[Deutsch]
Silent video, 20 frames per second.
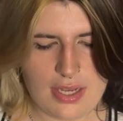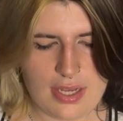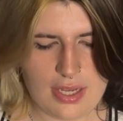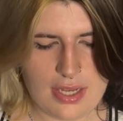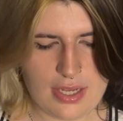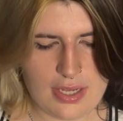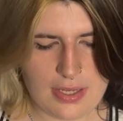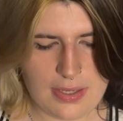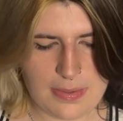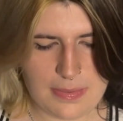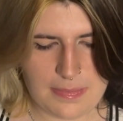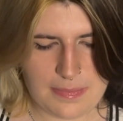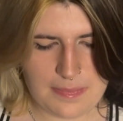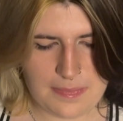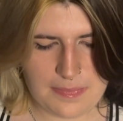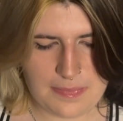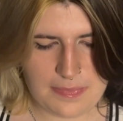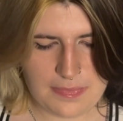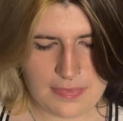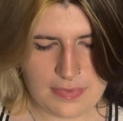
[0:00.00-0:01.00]

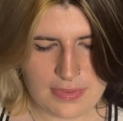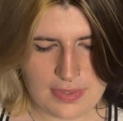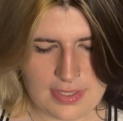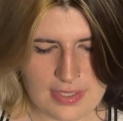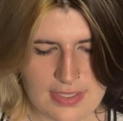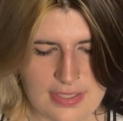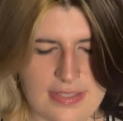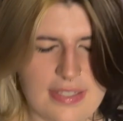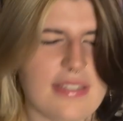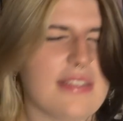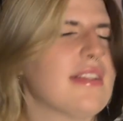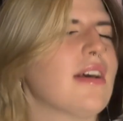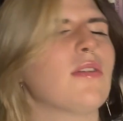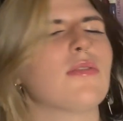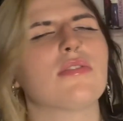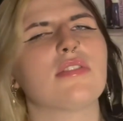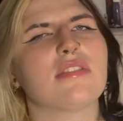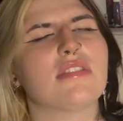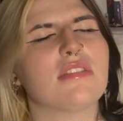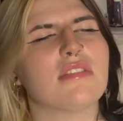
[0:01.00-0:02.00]
Ähm, ist jetzt
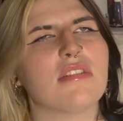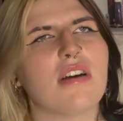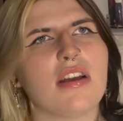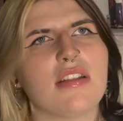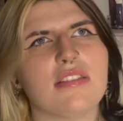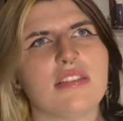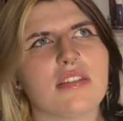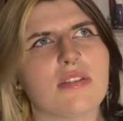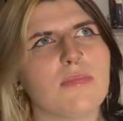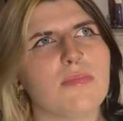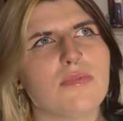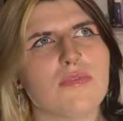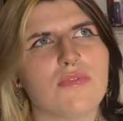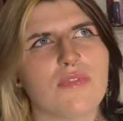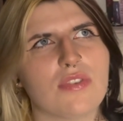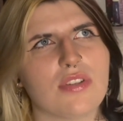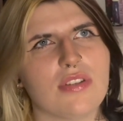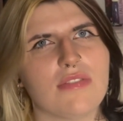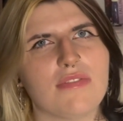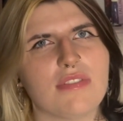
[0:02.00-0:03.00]
auch das einzige Buch
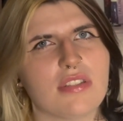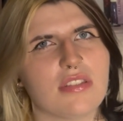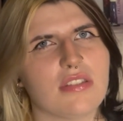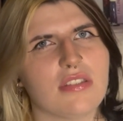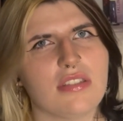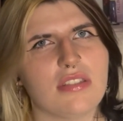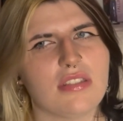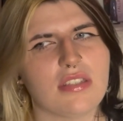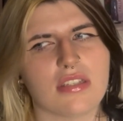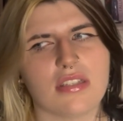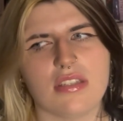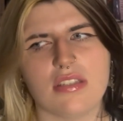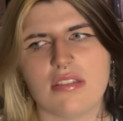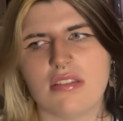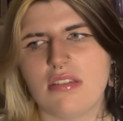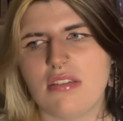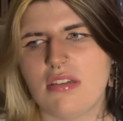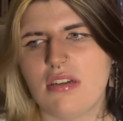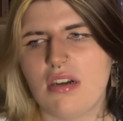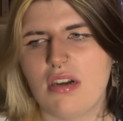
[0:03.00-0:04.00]
von ihr, was ich nicht signiert
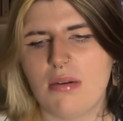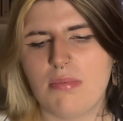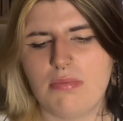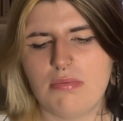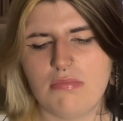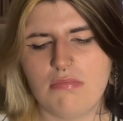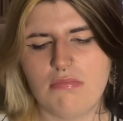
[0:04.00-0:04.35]
hier habe.